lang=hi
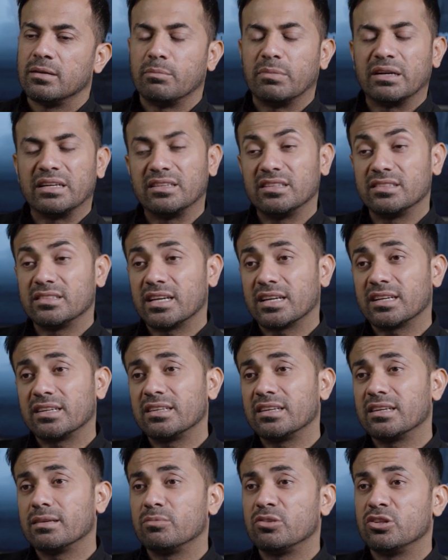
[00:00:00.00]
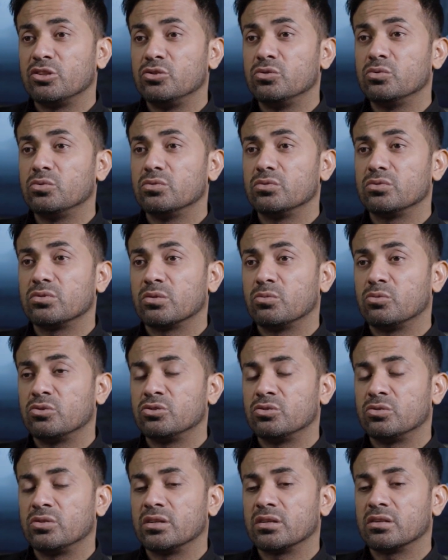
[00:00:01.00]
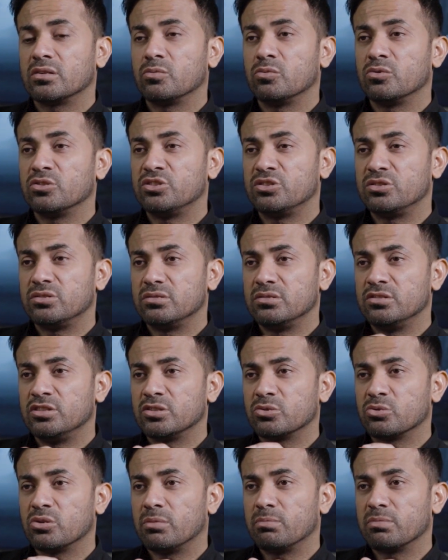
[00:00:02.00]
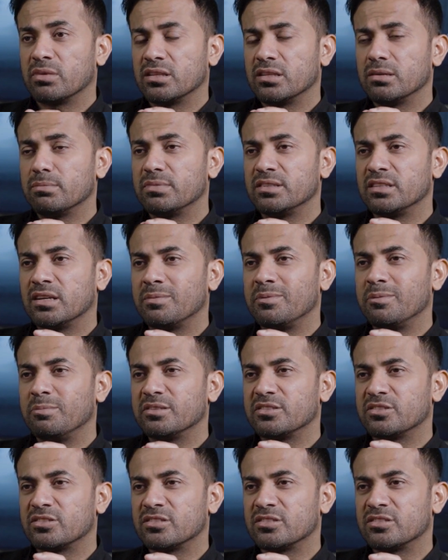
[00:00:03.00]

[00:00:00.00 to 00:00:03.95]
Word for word: बट इन द सेकेंड गेम दे न्यू कि वो जो एक वो जिसको हम कहते हैं पंजाबी में